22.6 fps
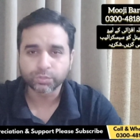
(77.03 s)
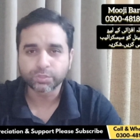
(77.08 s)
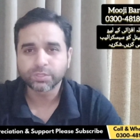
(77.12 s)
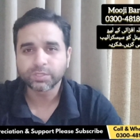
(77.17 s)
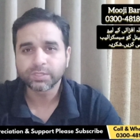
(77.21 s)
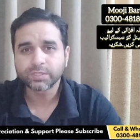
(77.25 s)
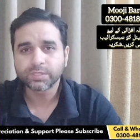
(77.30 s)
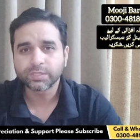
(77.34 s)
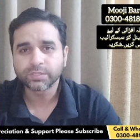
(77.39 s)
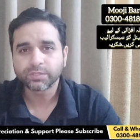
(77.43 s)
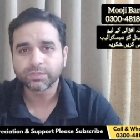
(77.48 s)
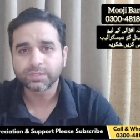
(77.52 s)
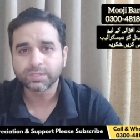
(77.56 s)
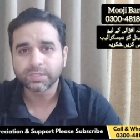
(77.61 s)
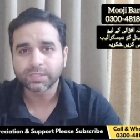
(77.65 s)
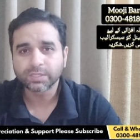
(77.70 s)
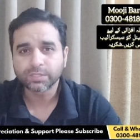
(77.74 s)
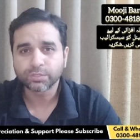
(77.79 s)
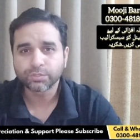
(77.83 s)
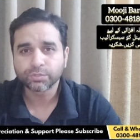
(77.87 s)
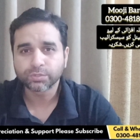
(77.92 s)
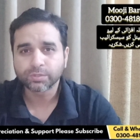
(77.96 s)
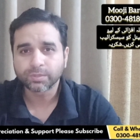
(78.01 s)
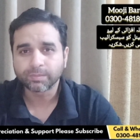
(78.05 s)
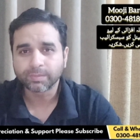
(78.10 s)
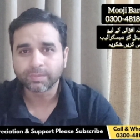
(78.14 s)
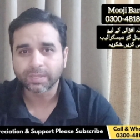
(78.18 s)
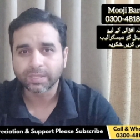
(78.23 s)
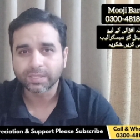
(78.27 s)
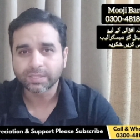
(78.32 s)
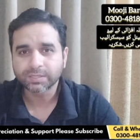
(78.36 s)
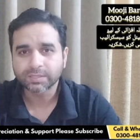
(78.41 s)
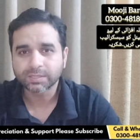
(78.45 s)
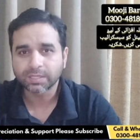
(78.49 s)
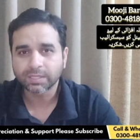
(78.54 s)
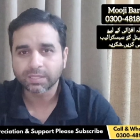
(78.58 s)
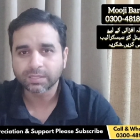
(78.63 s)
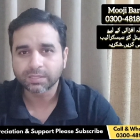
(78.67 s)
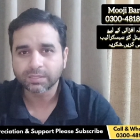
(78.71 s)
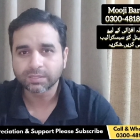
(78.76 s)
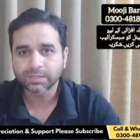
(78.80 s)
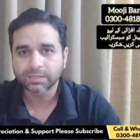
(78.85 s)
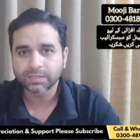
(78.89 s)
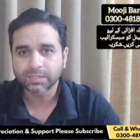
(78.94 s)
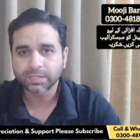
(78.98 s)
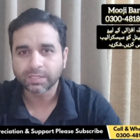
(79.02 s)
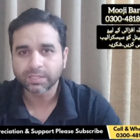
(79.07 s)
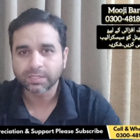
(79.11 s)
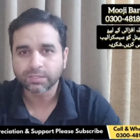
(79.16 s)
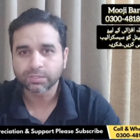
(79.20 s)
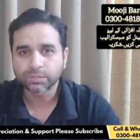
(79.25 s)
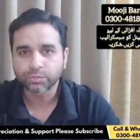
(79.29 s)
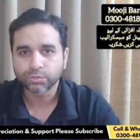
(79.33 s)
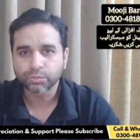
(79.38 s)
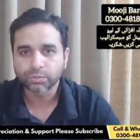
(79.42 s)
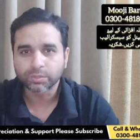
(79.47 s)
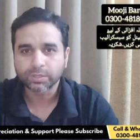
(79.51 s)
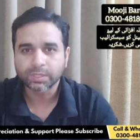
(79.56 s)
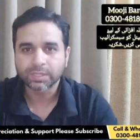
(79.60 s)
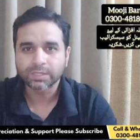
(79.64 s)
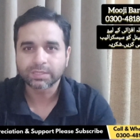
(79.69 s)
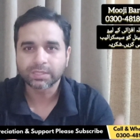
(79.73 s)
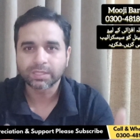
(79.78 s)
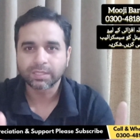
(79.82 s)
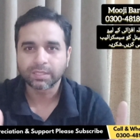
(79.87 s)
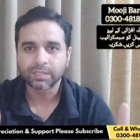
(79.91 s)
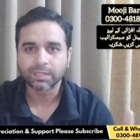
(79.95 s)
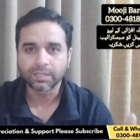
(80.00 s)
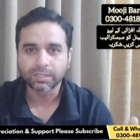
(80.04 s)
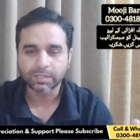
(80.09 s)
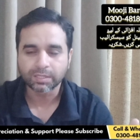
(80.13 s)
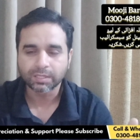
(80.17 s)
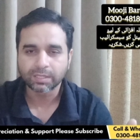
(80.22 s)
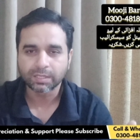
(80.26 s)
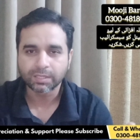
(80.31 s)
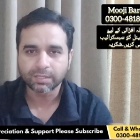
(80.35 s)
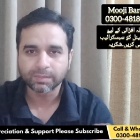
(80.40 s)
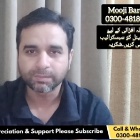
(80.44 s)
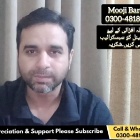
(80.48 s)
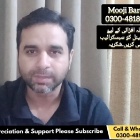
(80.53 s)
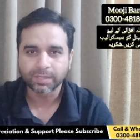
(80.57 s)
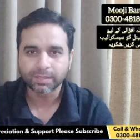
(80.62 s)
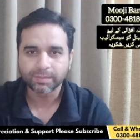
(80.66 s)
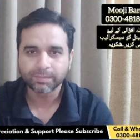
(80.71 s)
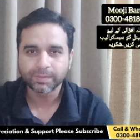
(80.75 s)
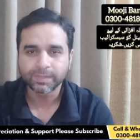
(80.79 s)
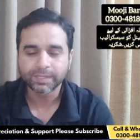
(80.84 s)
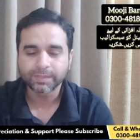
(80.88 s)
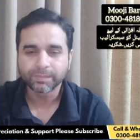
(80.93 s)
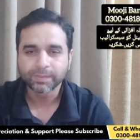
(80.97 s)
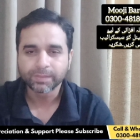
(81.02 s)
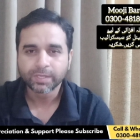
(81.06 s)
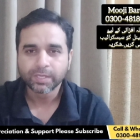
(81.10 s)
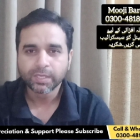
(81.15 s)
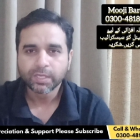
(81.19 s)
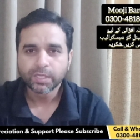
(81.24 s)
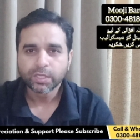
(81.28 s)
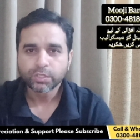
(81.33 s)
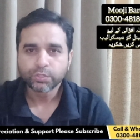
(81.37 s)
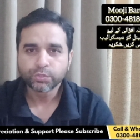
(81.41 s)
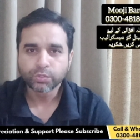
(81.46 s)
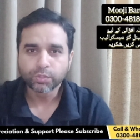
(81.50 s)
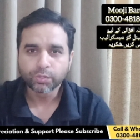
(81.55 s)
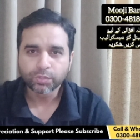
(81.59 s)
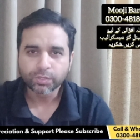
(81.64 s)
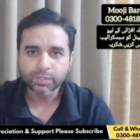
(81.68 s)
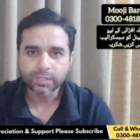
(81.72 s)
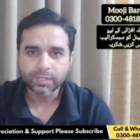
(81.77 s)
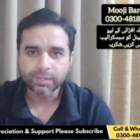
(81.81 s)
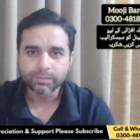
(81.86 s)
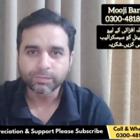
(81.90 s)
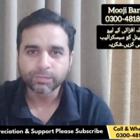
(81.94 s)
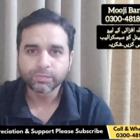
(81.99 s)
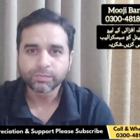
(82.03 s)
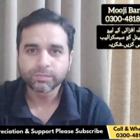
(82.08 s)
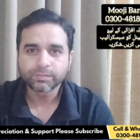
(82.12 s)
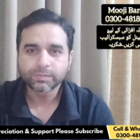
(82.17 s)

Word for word: कोशिश ये होती है कि जो हमारे साथ एक छोटा सा हल्का अहबाब है जो लोग हम